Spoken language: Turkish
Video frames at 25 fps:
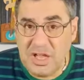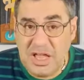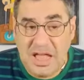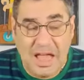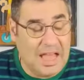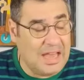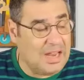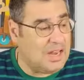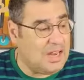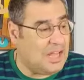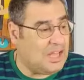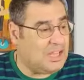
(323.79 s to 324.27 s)

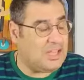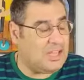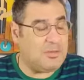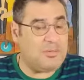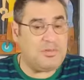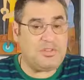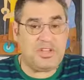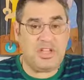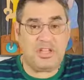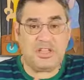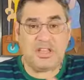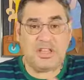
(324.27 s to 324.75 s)
Herhangi bir
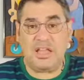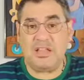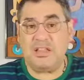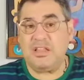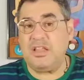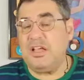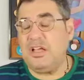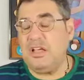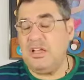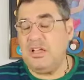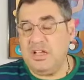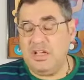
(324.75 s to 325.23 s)
şeyden
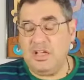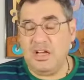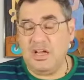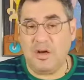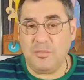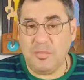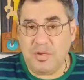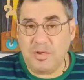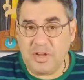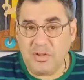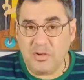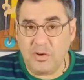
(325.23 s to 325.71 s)
e,
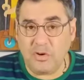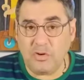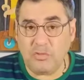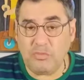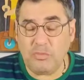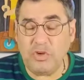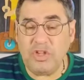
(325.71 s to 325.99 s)
haberi yok.